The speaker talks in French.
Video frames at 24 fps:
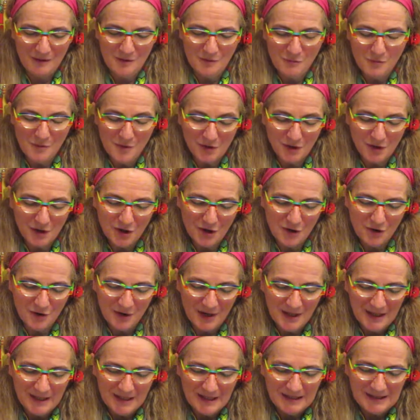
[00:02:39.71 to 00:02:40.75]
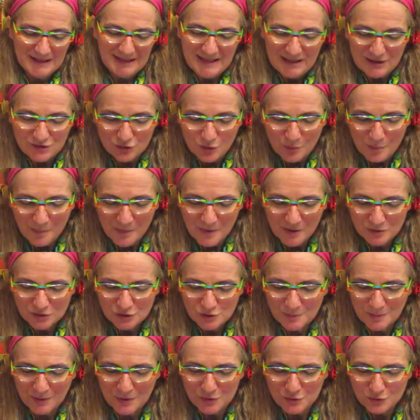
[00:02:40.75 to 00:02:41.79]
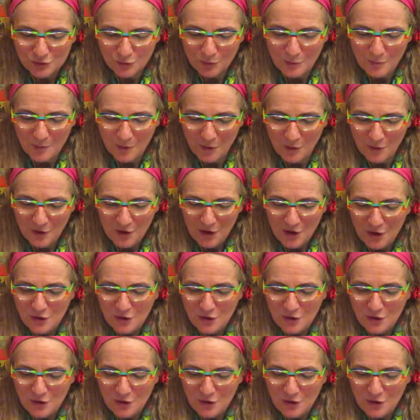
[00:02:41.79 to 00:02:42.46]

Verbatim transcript: ou encore ils se penchent brusquement